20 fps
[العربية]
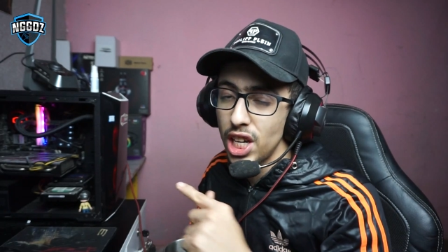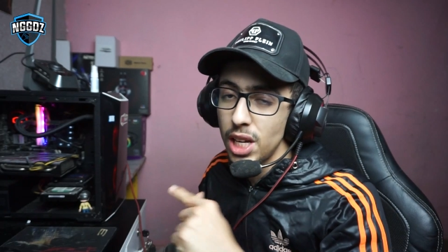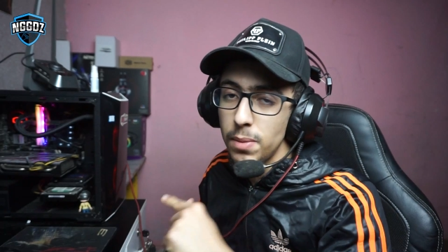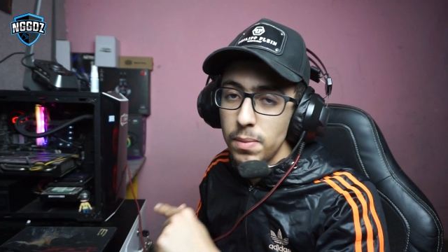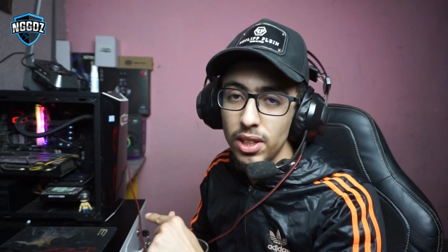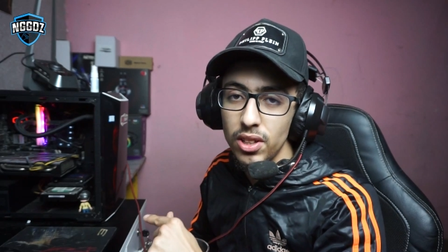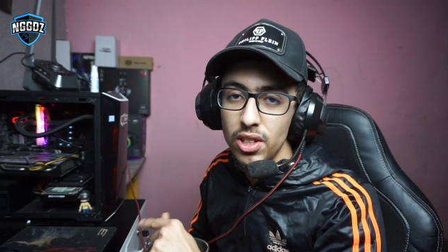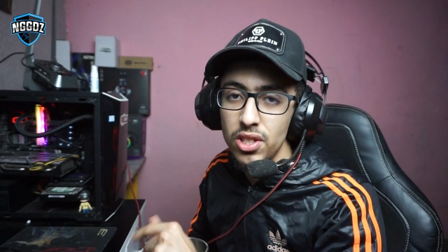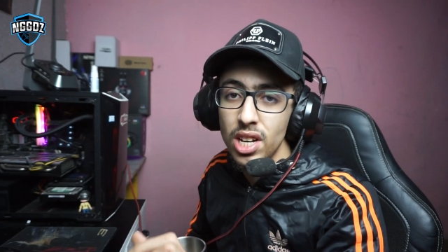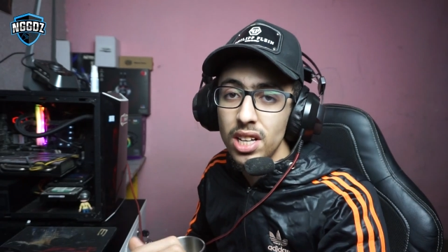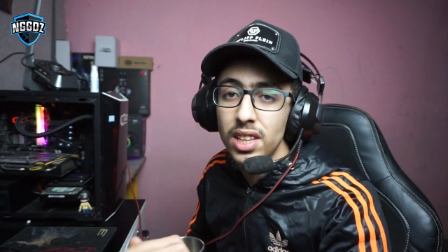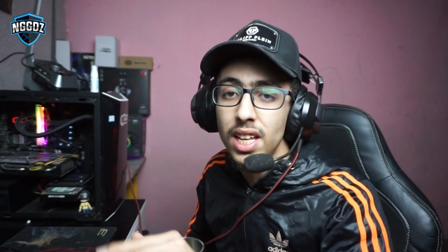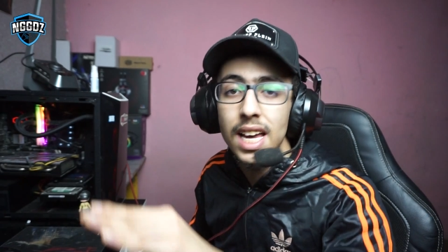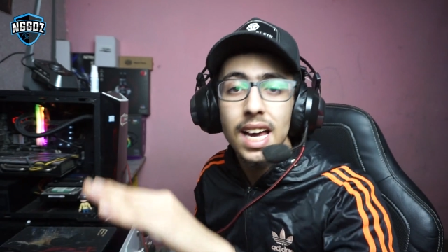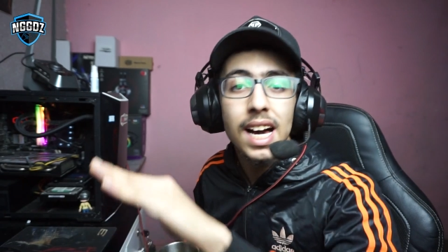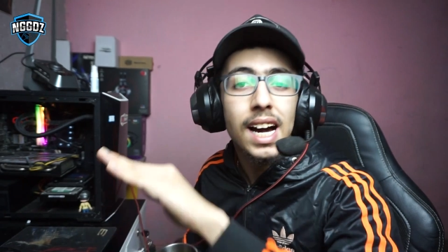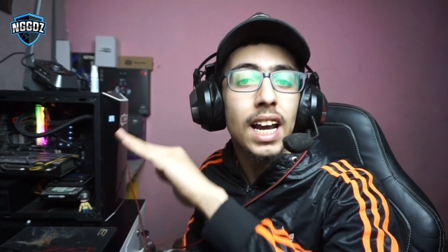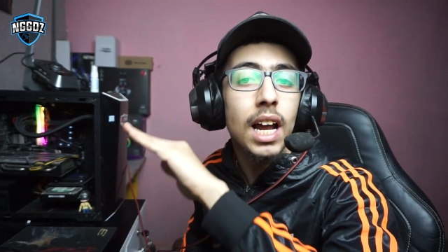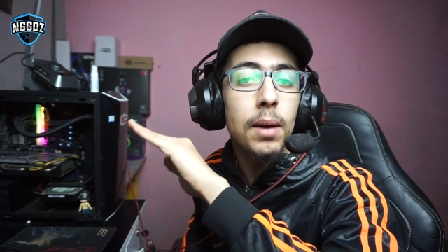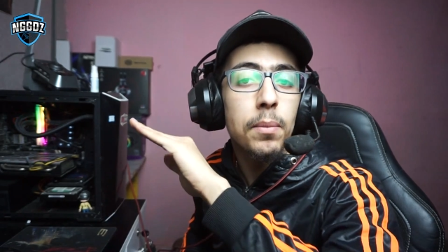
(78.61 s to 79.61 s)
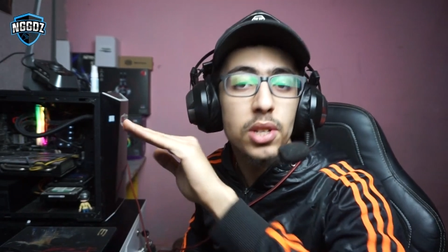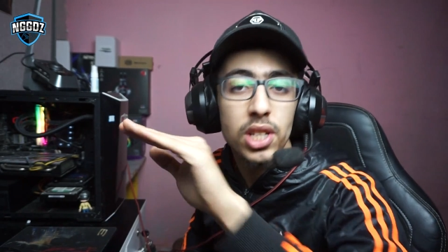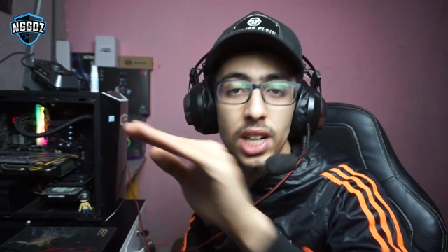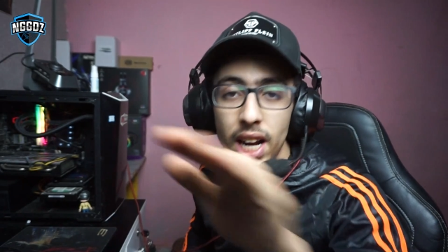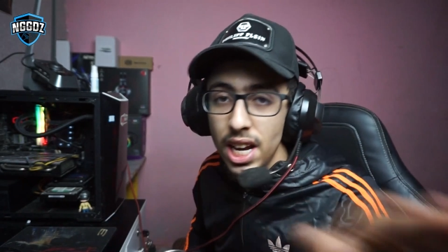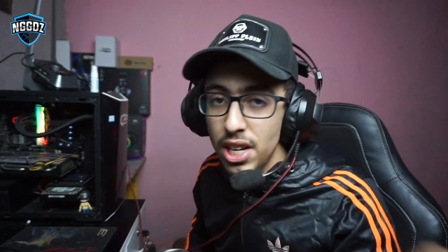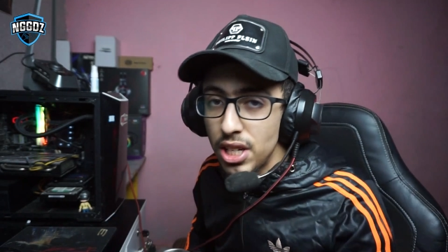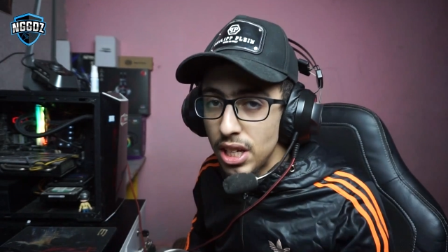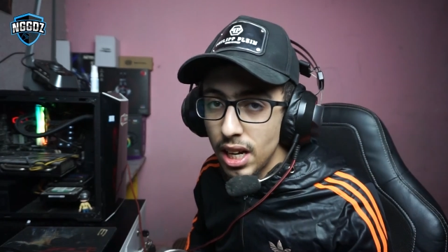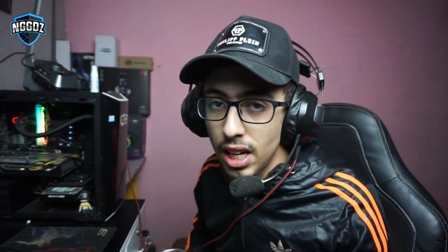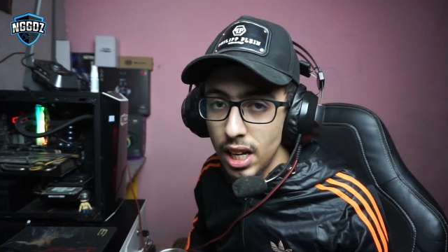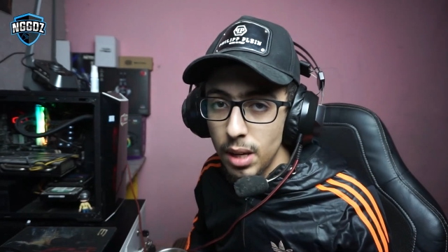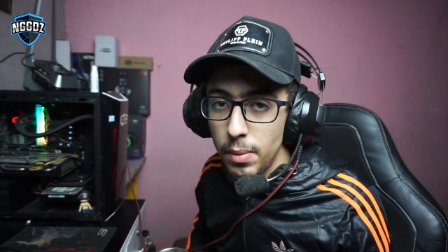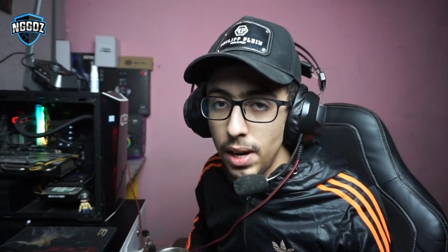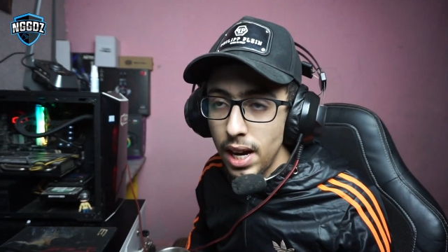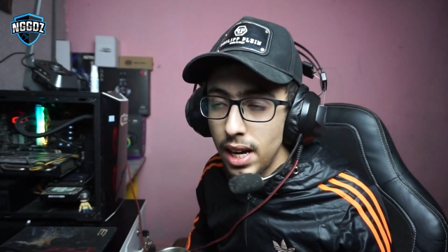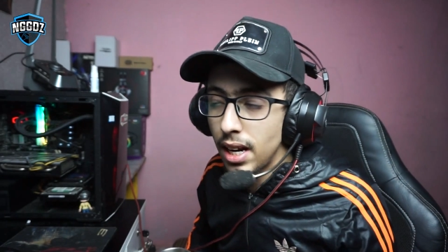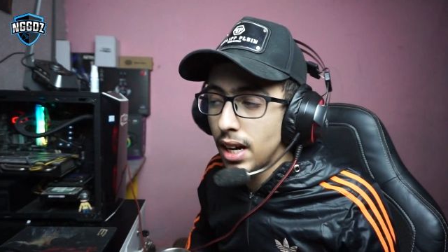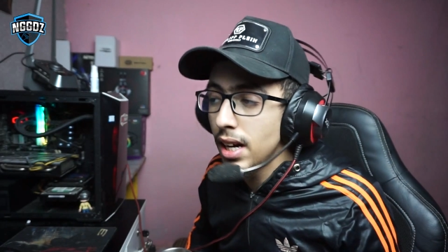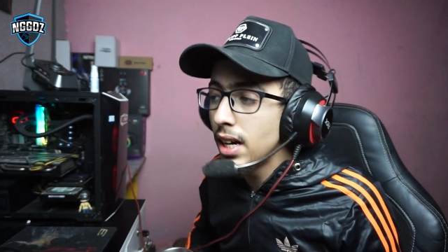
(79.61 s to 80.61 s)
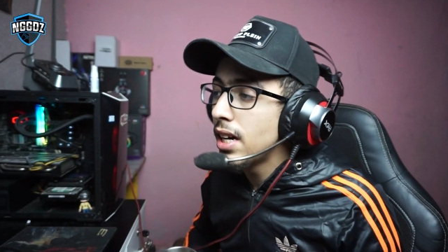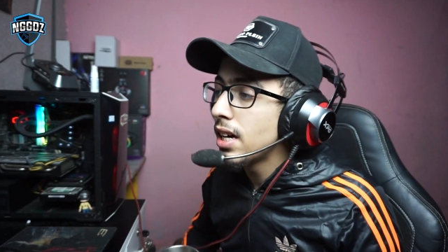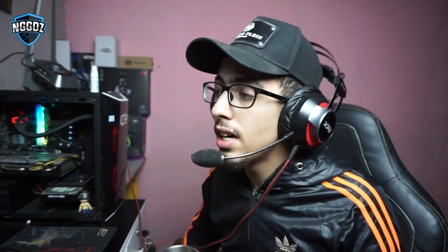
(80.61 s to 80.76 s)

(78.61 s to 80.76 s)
جيمنج ديزات راه مش راح يشارك معنا